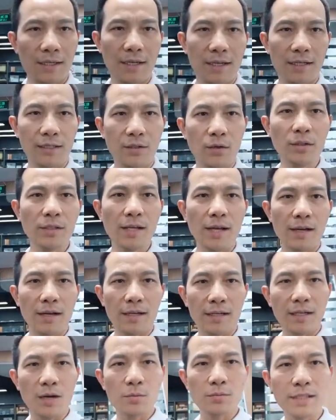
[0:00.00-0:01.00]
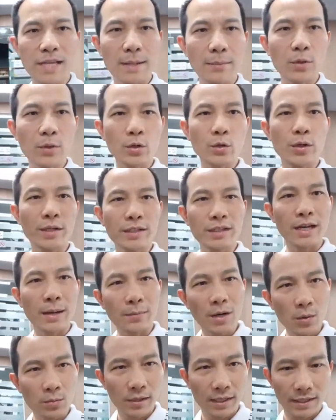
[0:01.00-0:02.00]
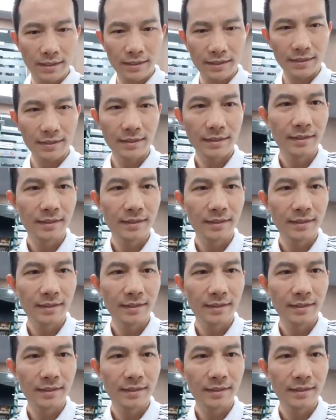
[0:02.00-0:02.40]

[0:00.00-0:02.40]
nỗi sợ là không dám nói chuyện trước đám đông này,